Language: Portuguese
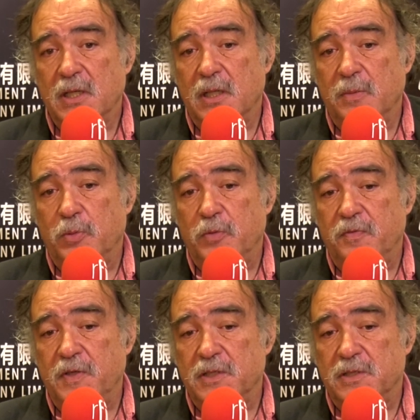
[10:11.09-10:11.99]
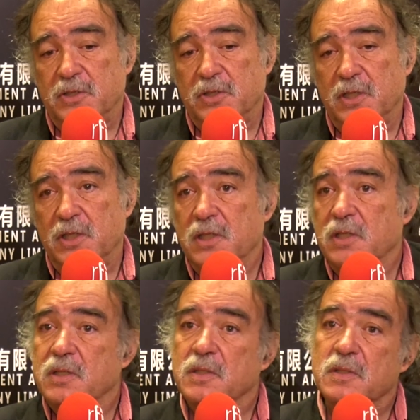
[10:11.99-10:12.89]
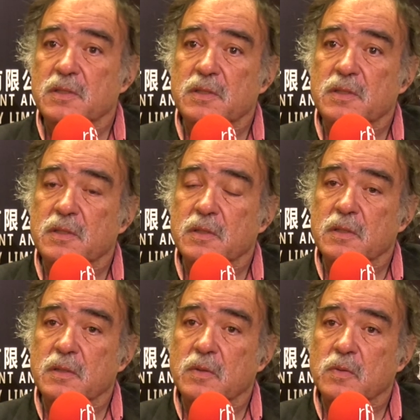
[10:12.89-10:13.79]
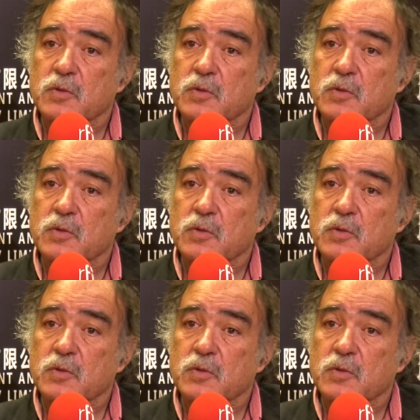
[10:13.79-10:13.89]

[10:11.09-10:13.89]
que por vezes, eh,